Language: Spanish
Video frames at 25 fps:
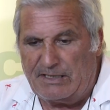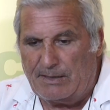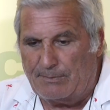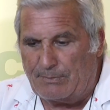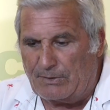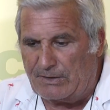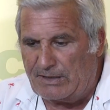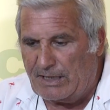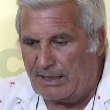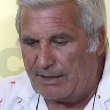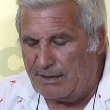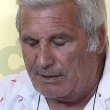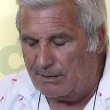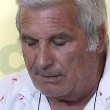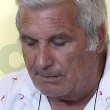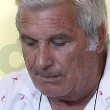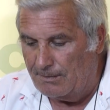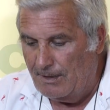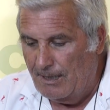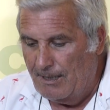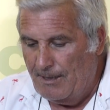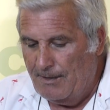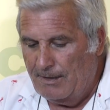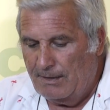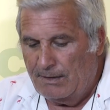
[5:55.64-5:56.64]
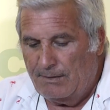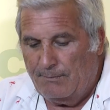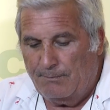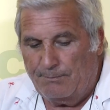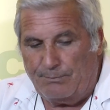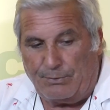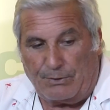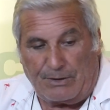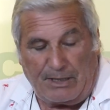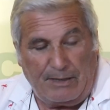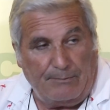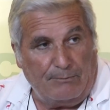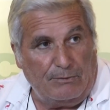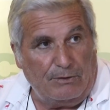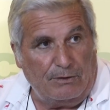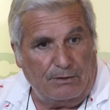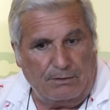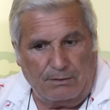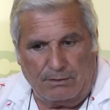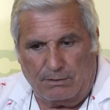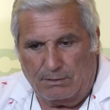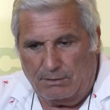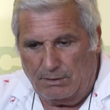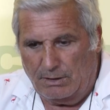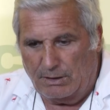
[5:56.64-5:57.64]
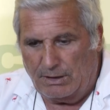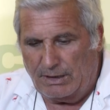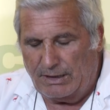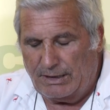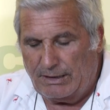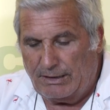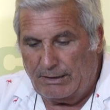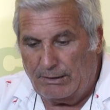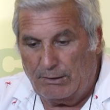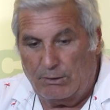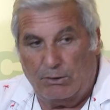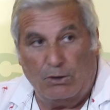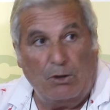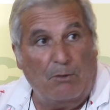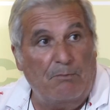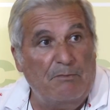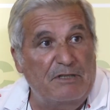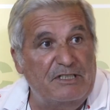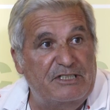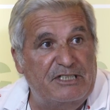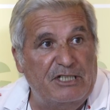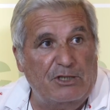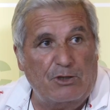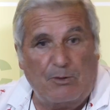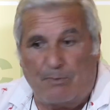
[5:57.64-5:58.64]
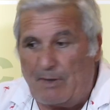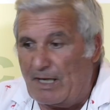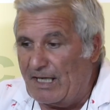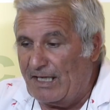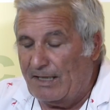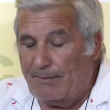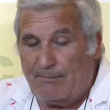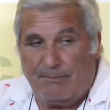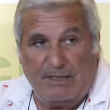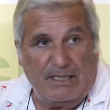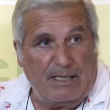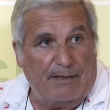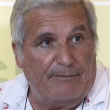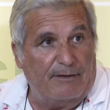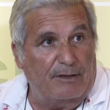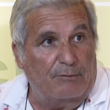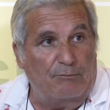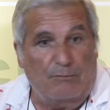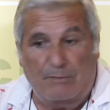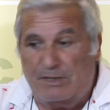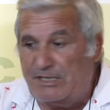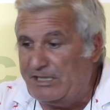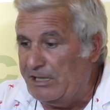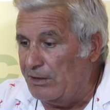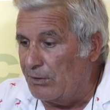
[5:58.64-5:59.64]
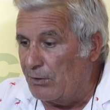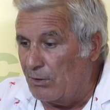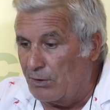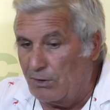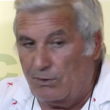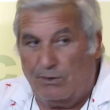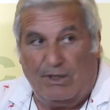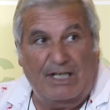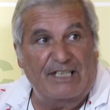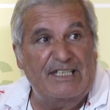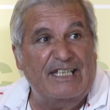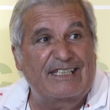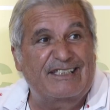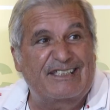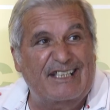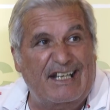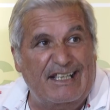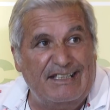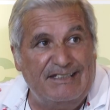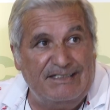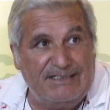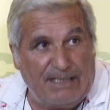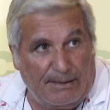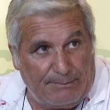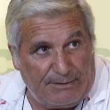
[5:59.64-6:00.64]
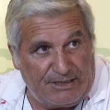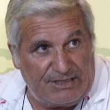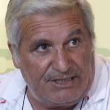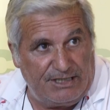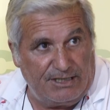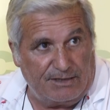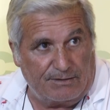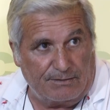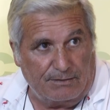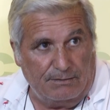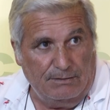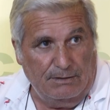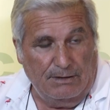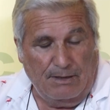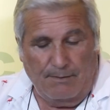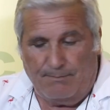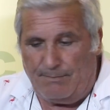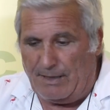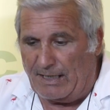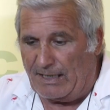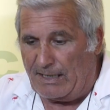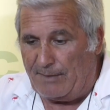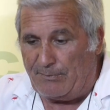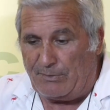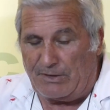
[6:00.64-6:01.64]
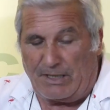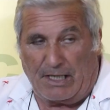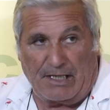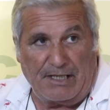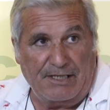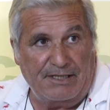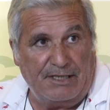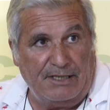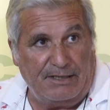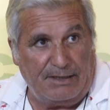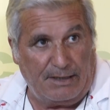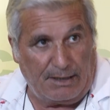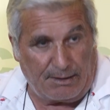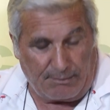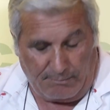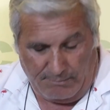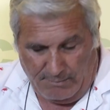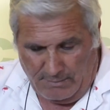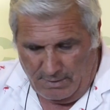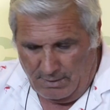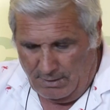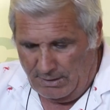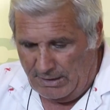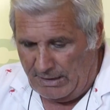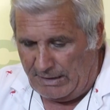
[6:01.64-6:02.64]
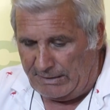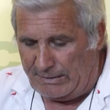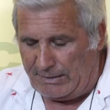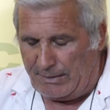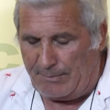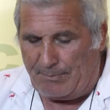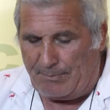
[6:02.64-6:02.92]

aportación, ponemos eh, los mecheros para que en vez de haber un mechero dos, haya 30 mecheros, para que puedan encender en